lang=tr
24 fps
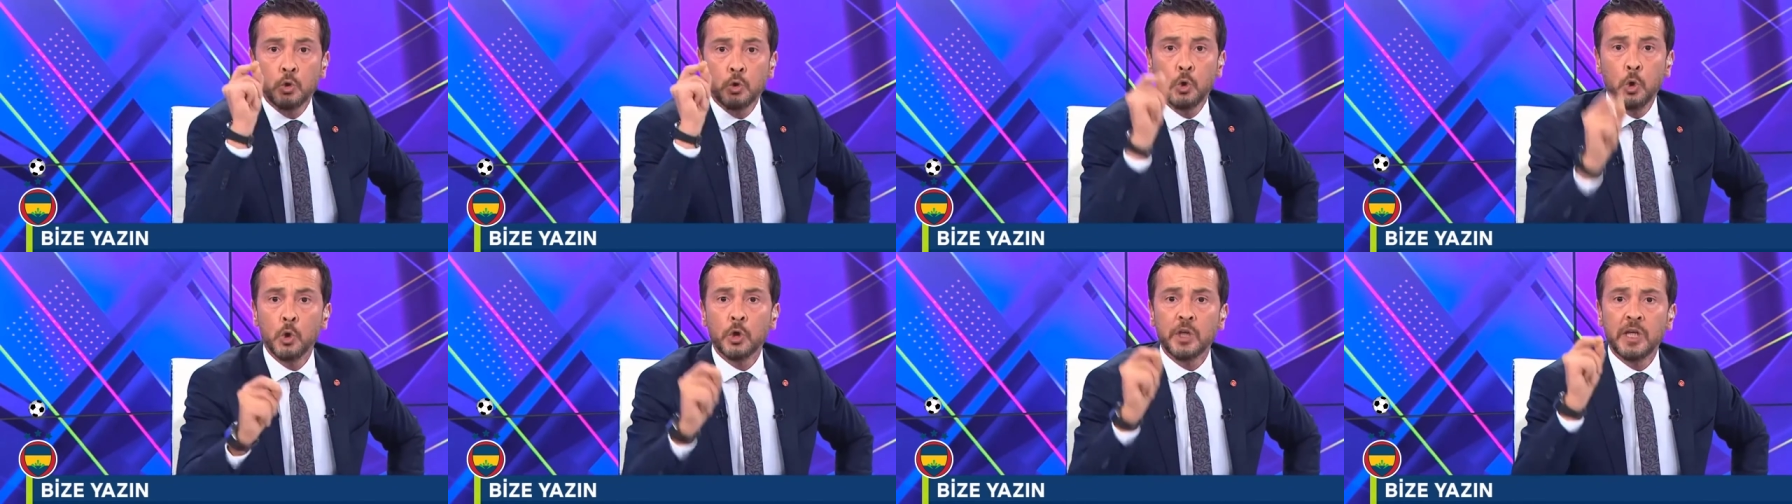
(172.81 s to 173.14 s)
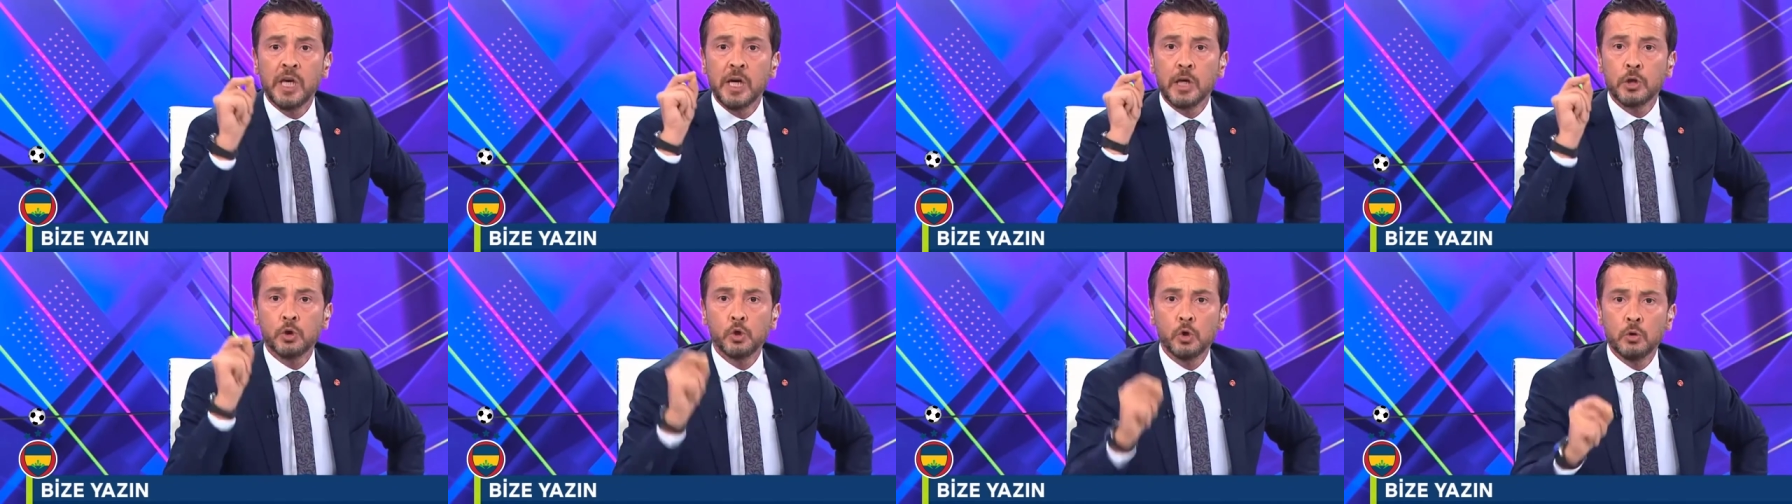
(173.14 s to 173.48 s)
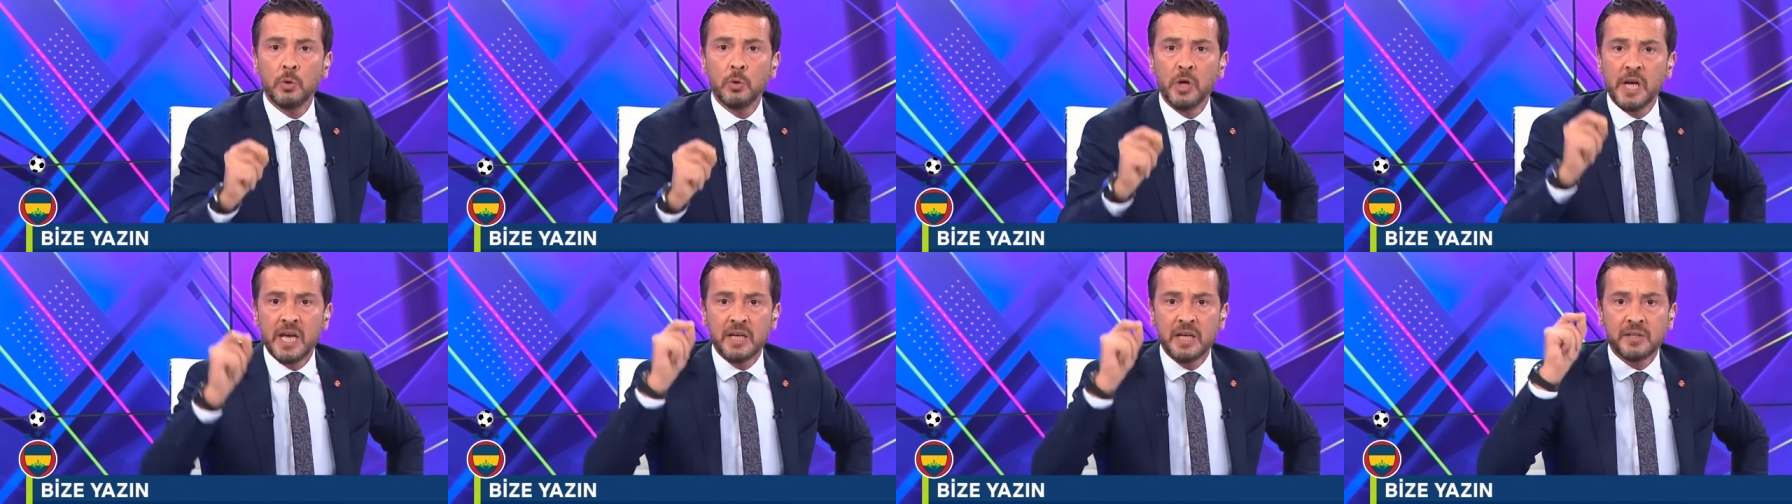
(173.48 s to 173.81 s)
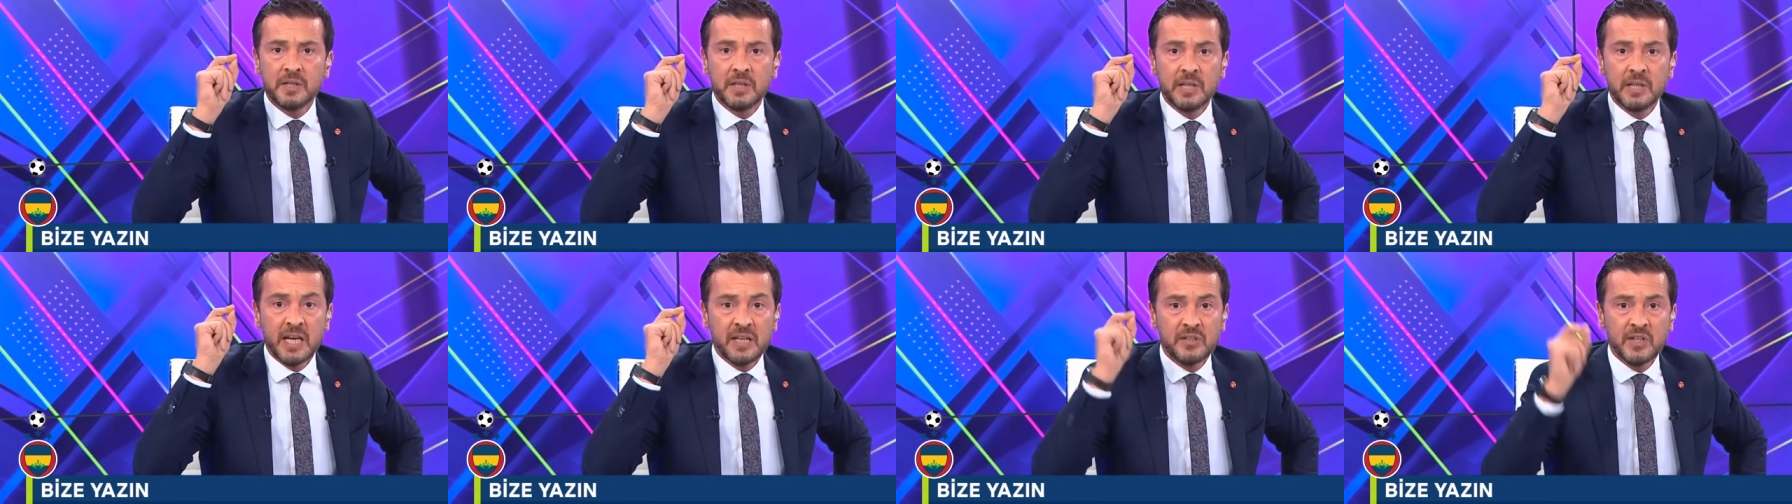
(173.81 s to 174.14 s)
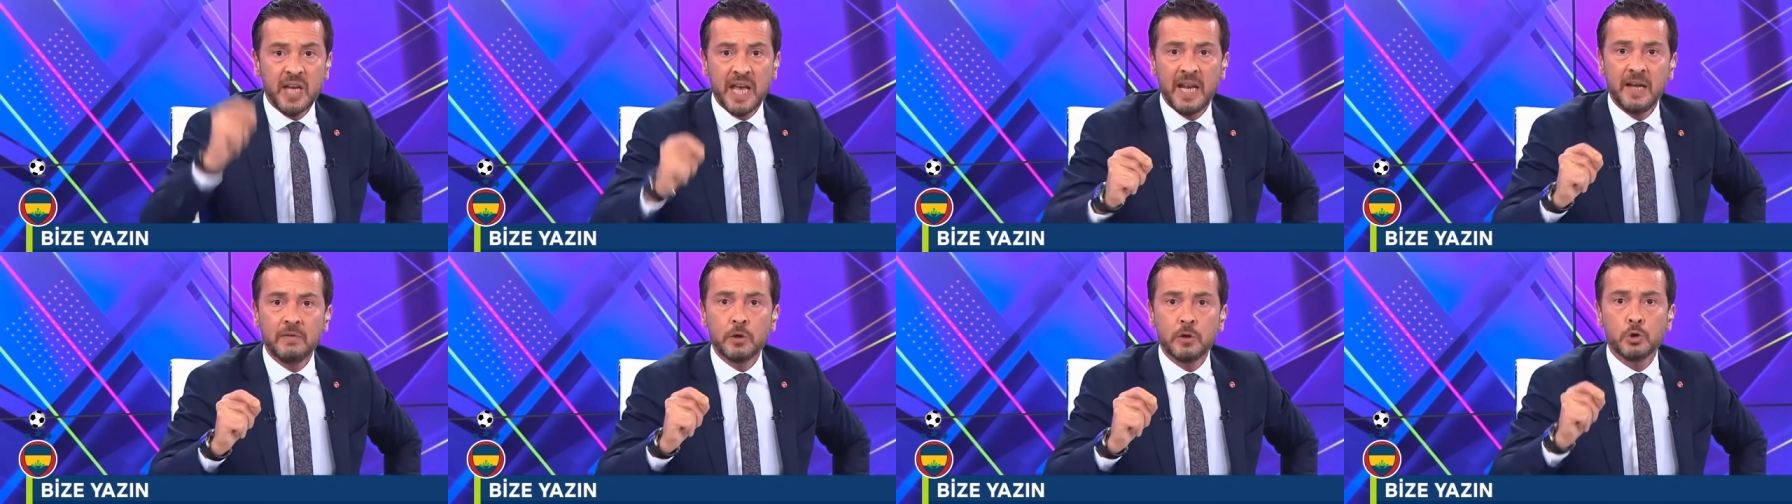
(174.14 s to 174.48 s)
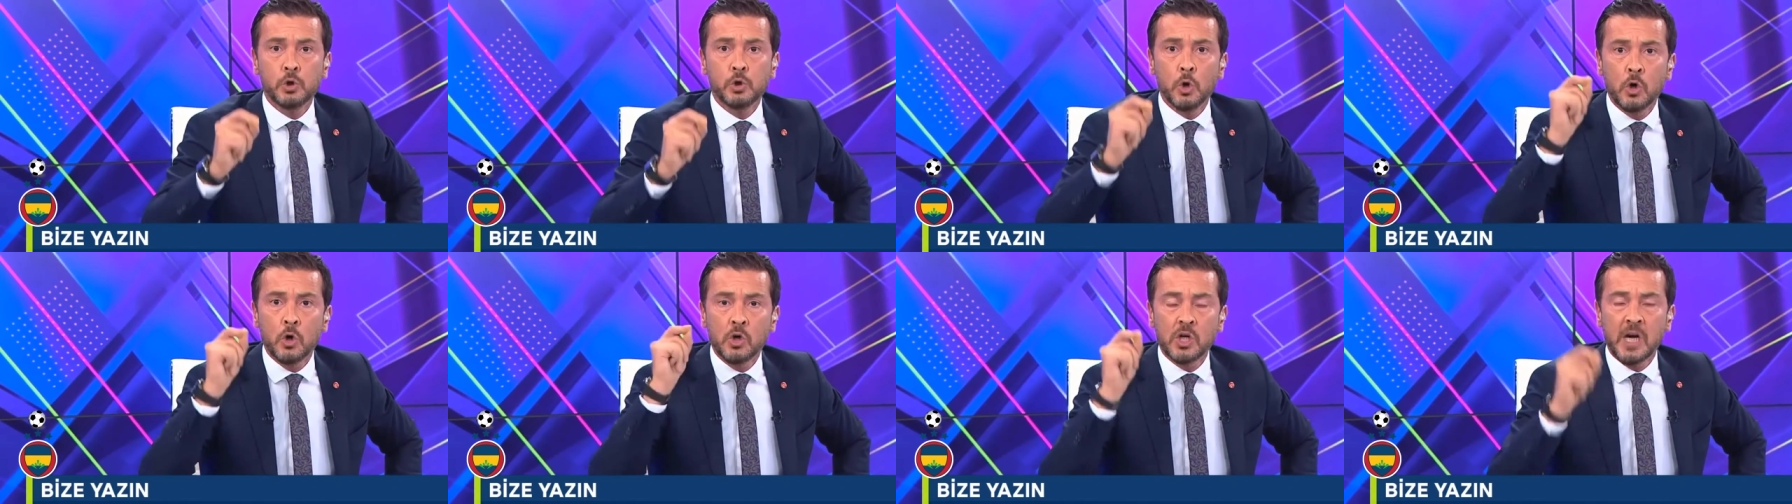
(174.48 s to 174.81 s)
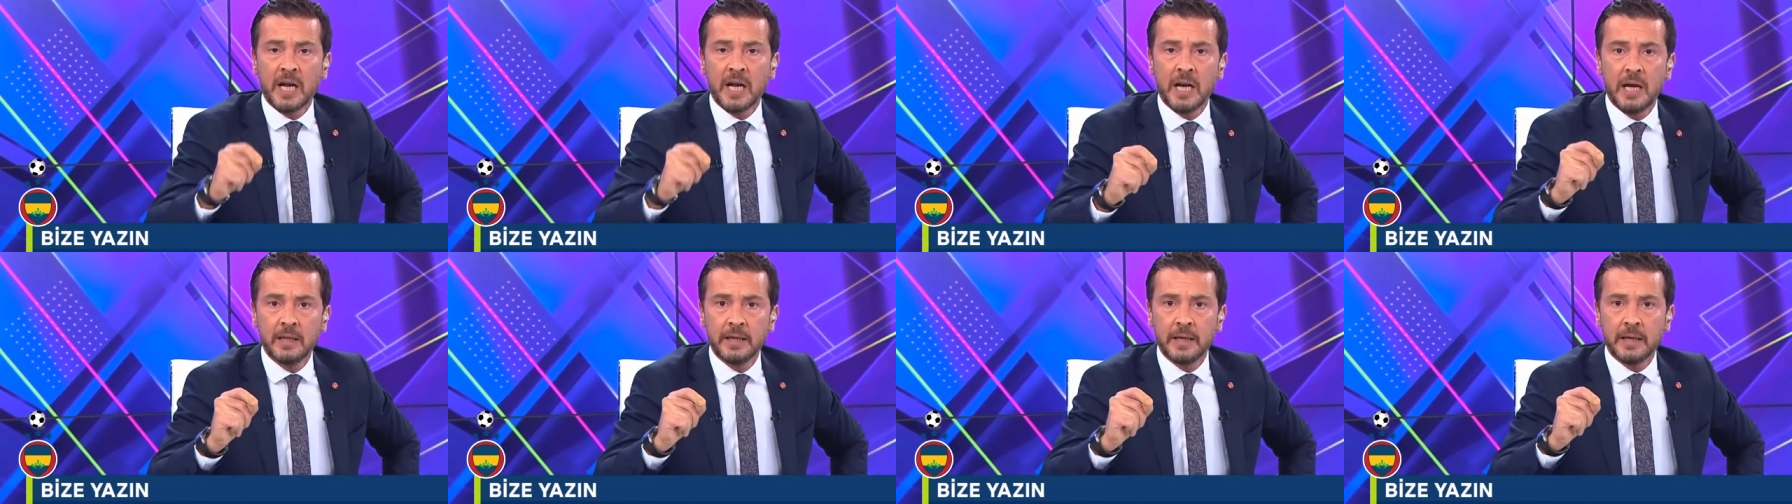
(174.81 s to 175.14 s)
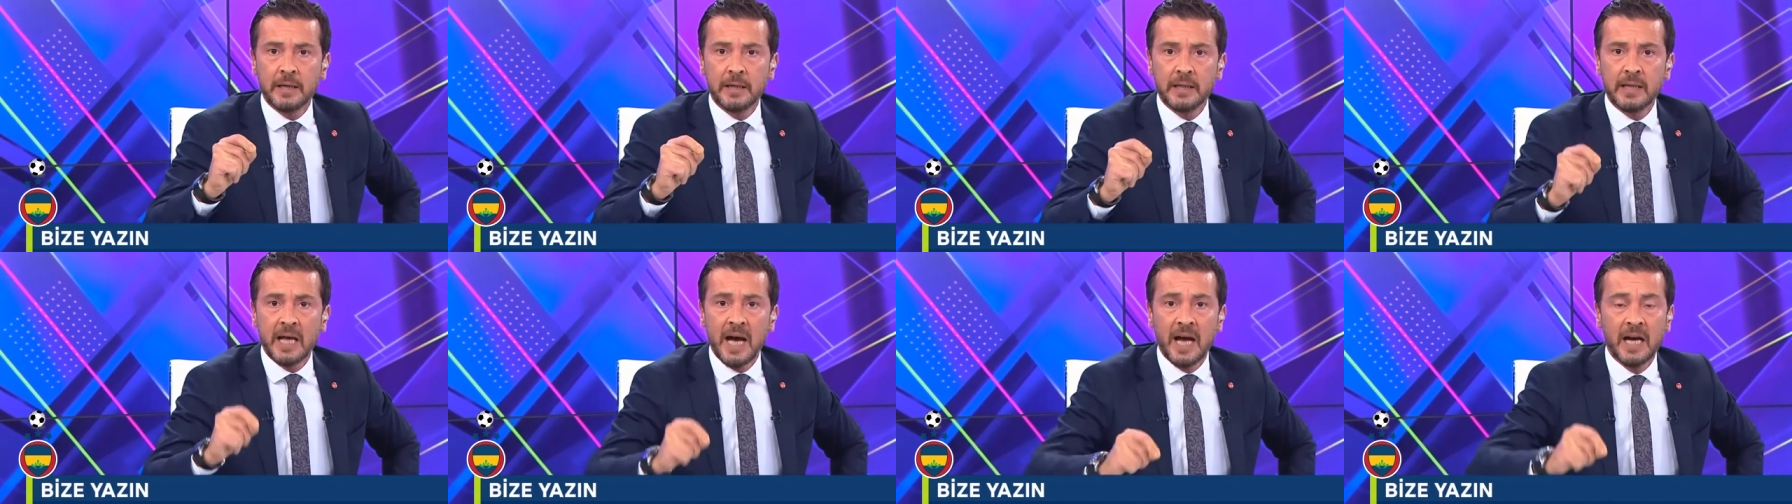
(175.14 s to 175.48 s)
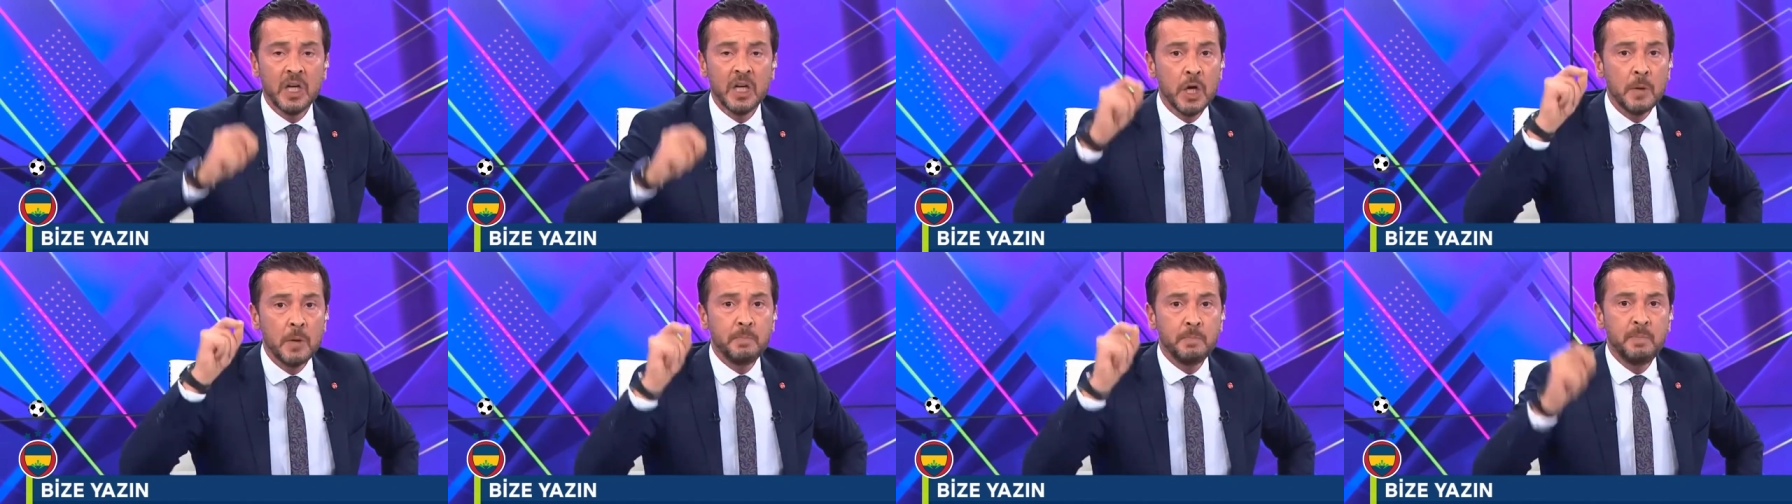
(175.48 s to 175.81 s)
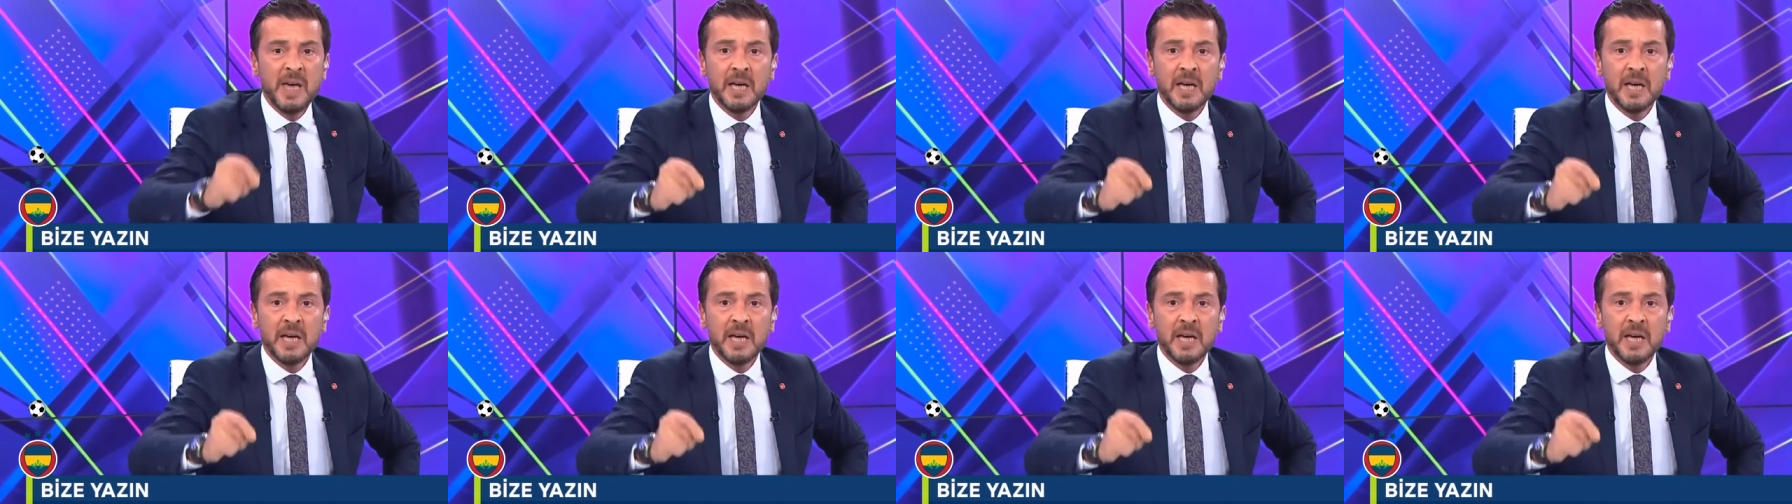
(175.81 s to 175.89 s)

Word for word: Türkiye Cumhuriyeti'nde televizyon kanallarında